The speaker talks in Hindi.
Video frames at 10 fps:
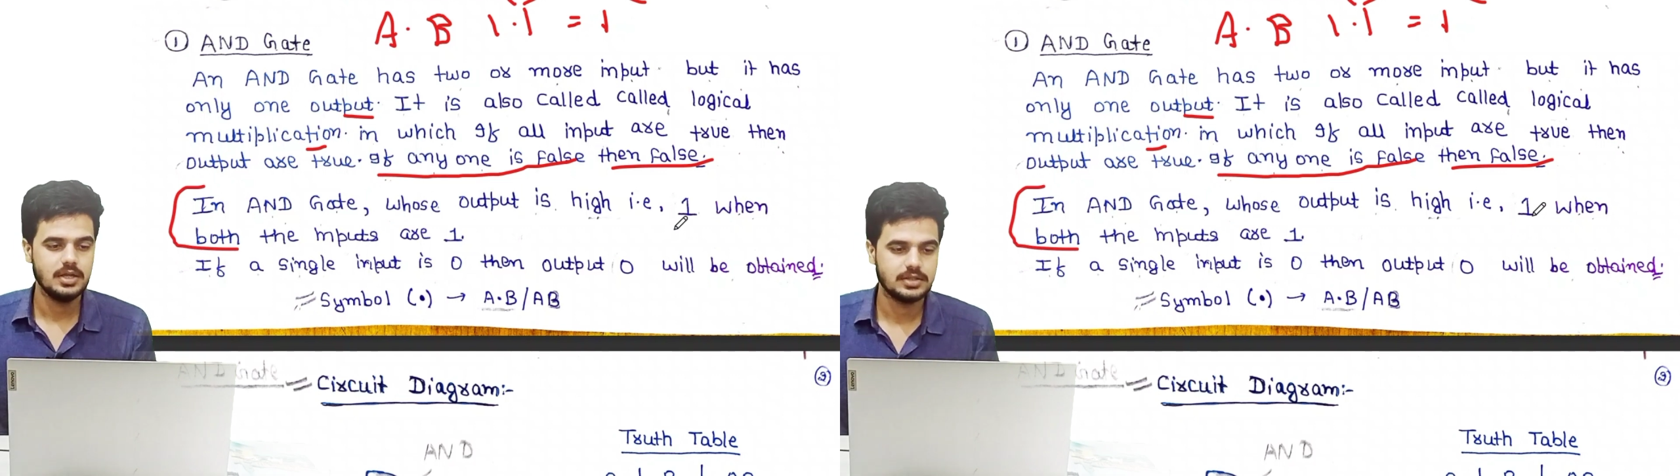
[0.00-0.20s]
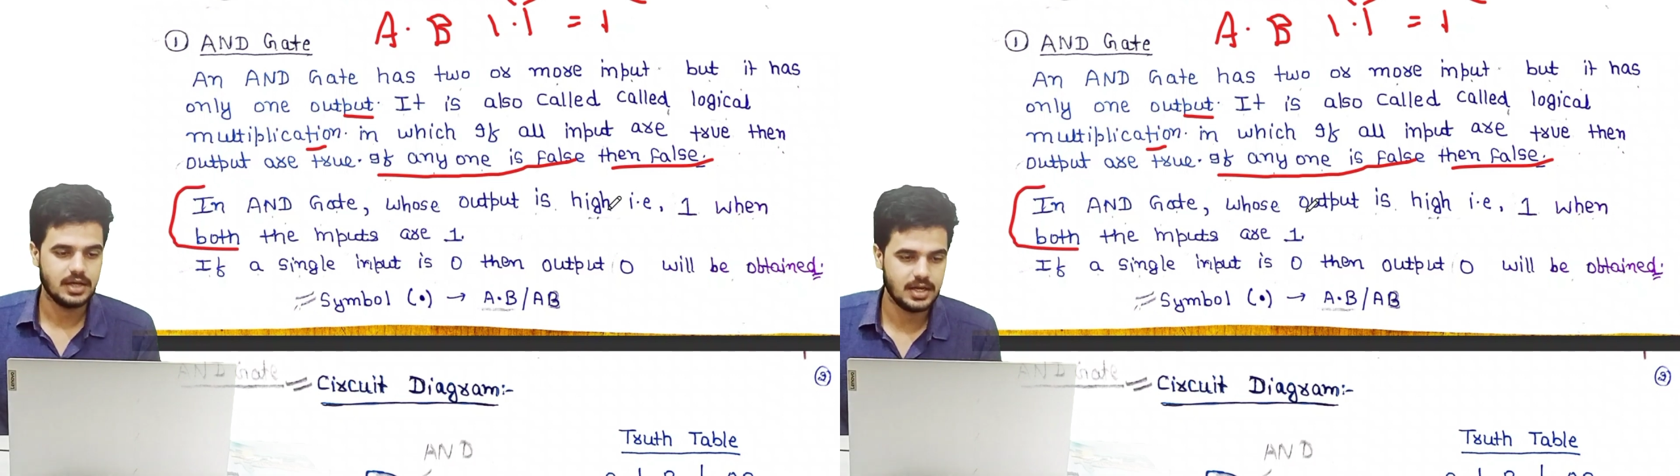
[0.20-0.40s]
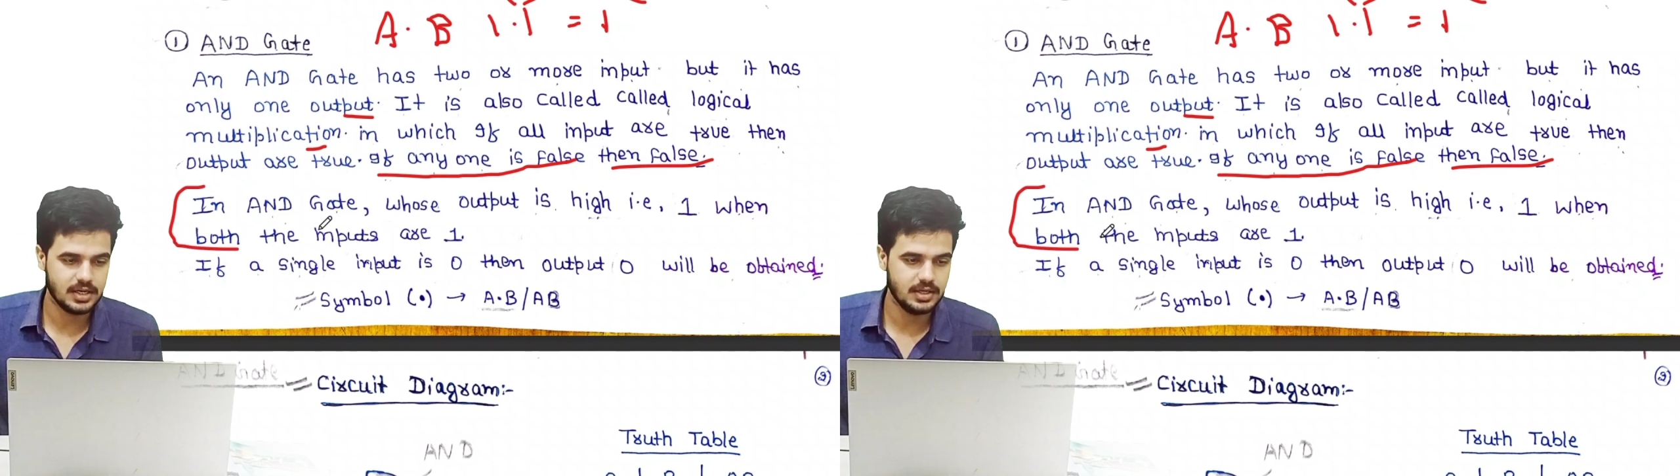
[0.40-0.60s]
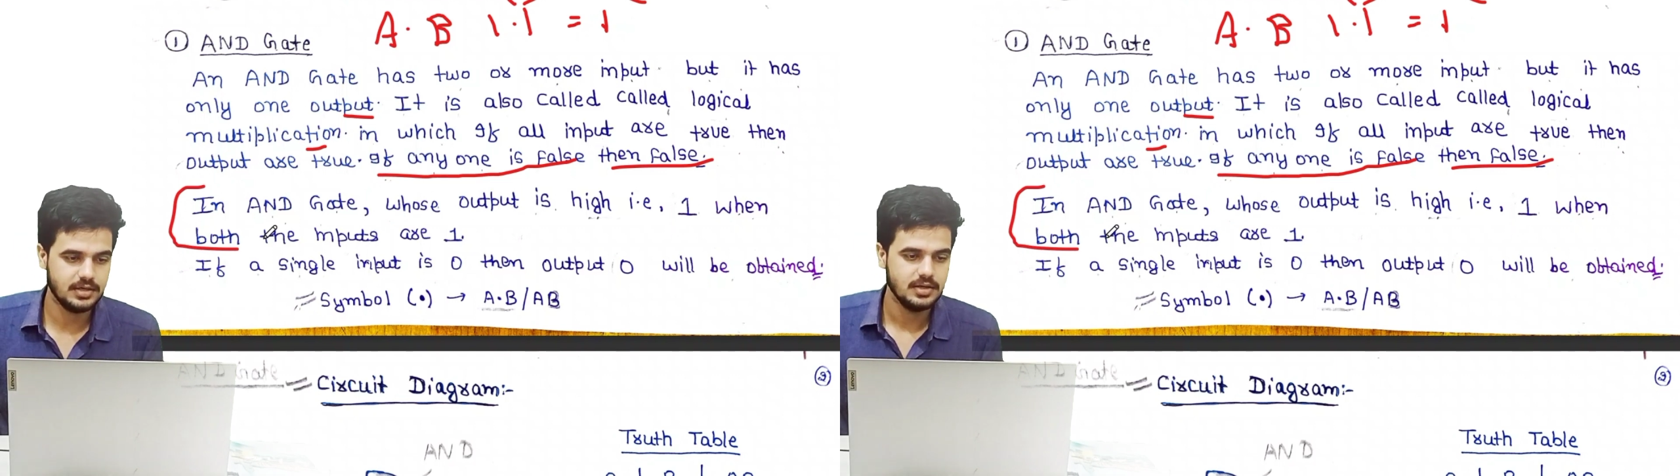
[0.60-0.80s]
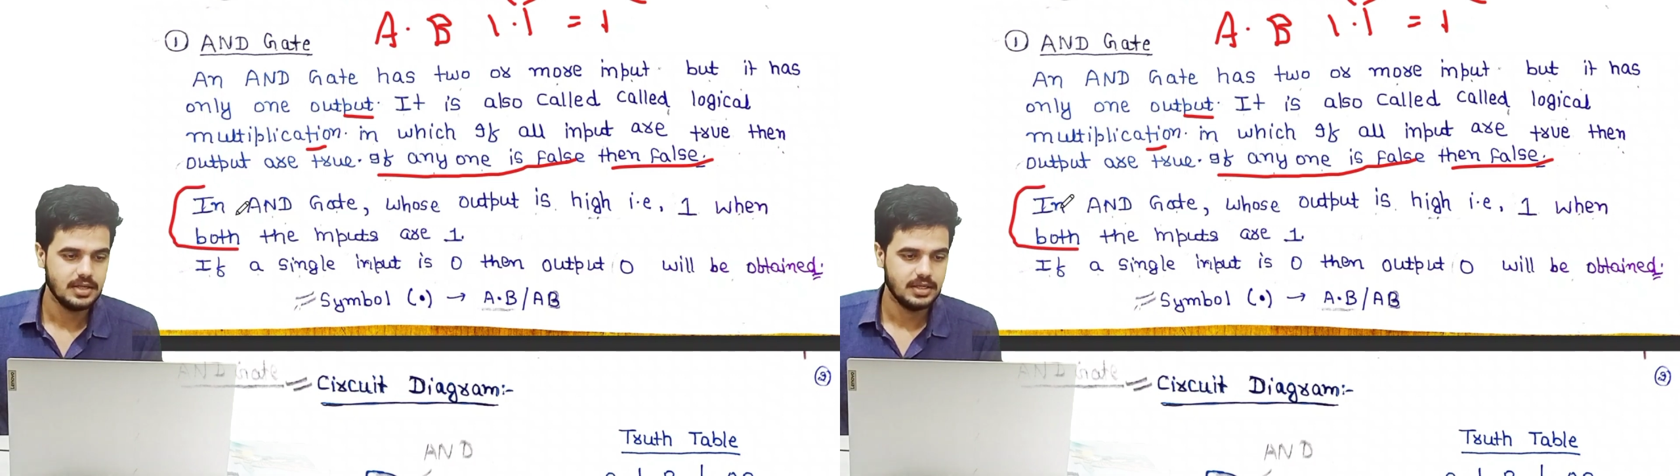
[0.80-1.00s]
तो
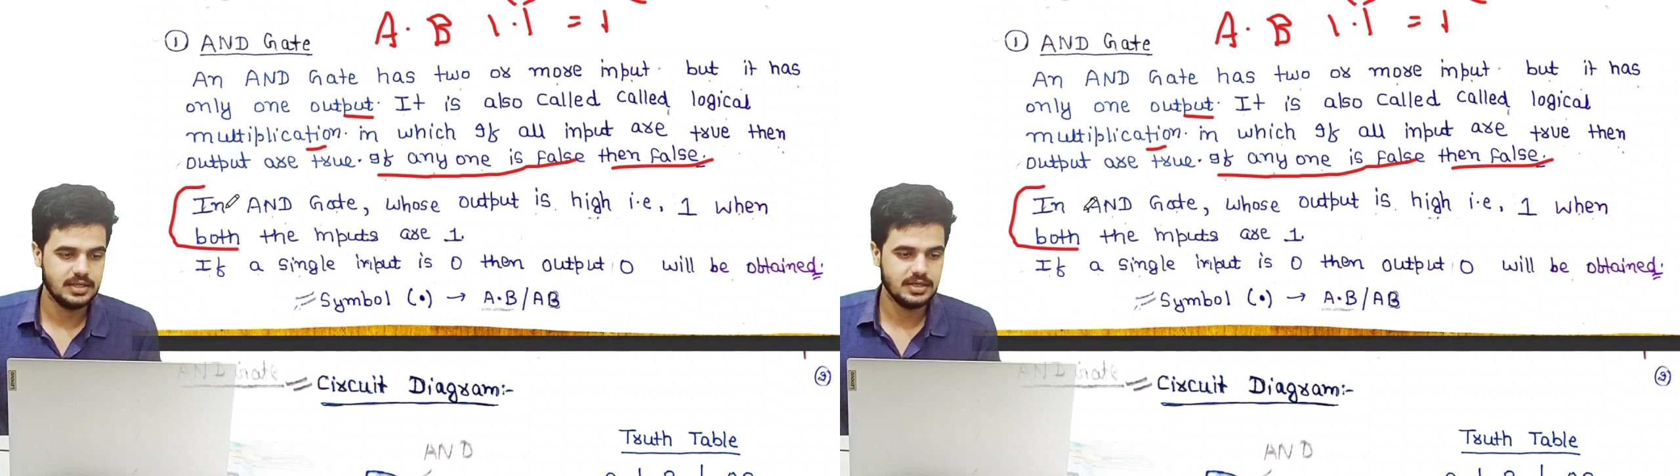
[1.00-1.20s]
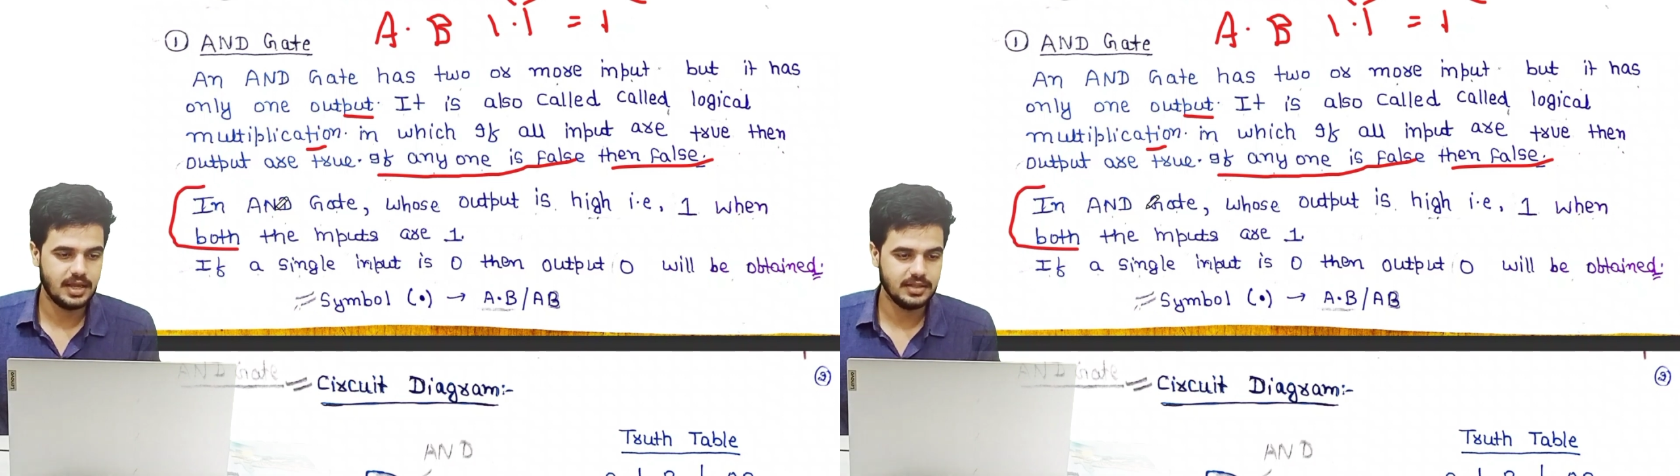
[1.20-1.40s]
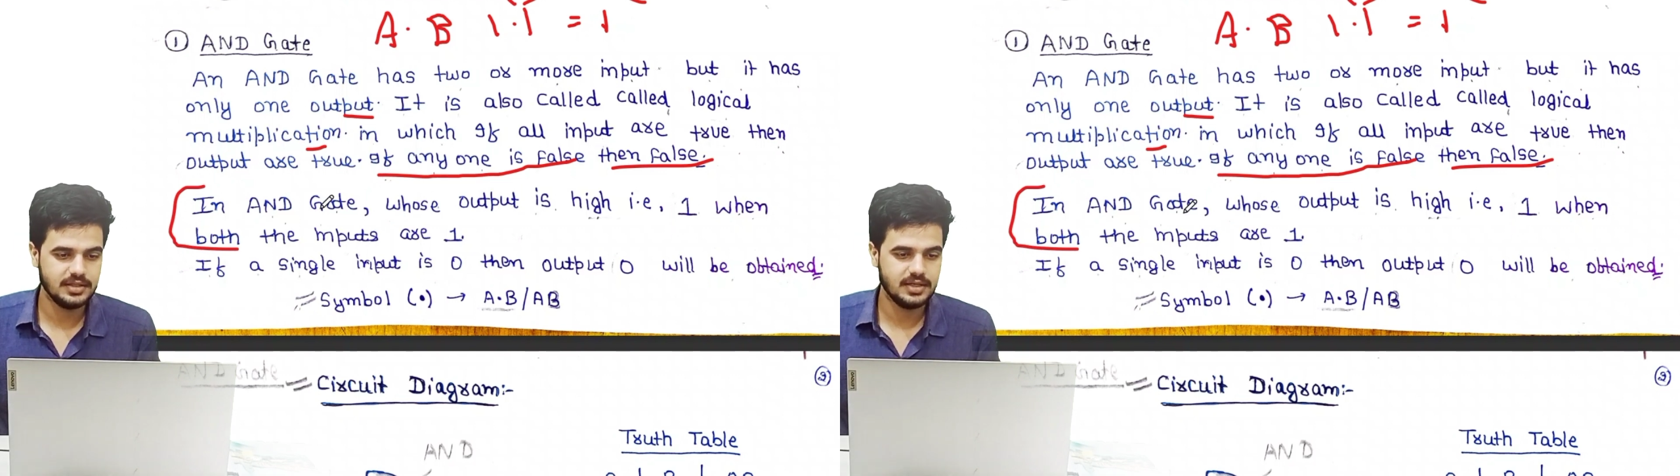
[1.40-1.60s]
अगर इन एंड